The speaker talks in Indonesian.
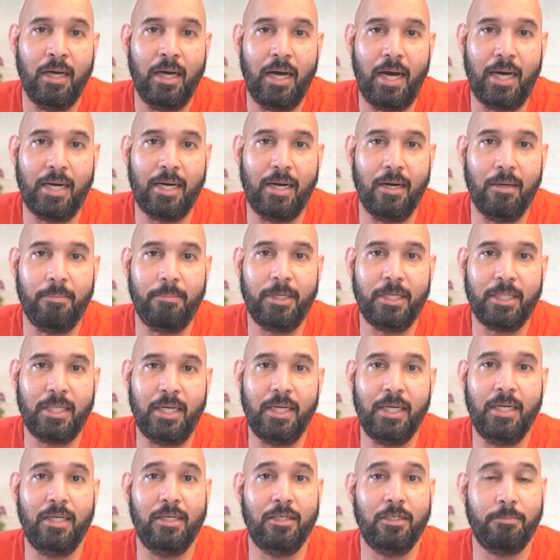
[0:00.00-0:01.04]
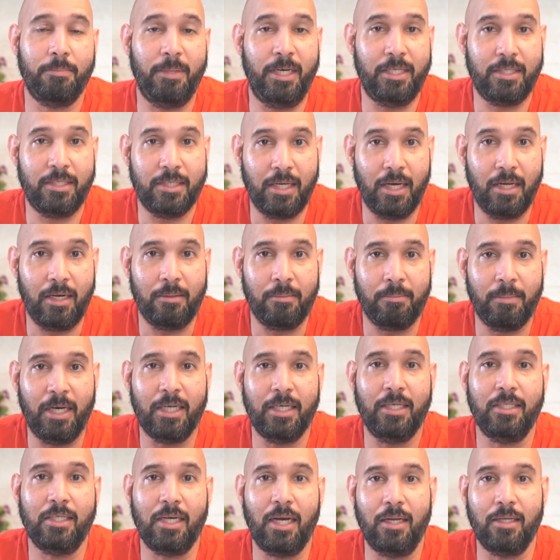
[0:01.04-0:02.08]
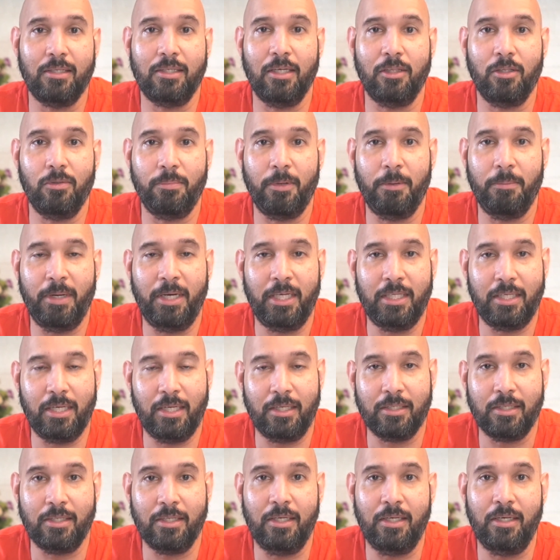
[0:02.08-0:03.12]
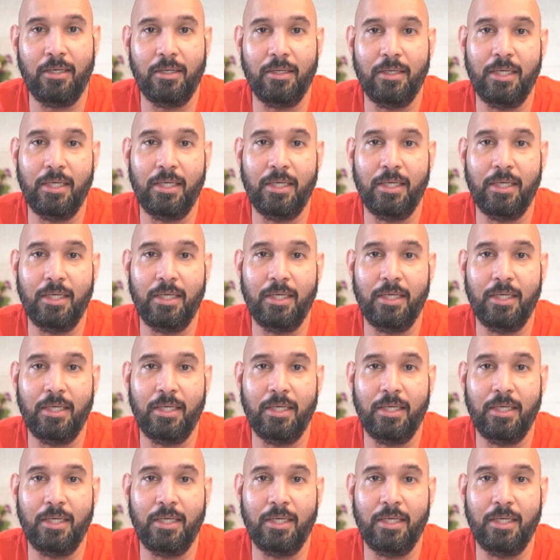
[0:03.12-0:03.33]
adalah pertandingan yang spesial bagi salah satu pemain Chelsea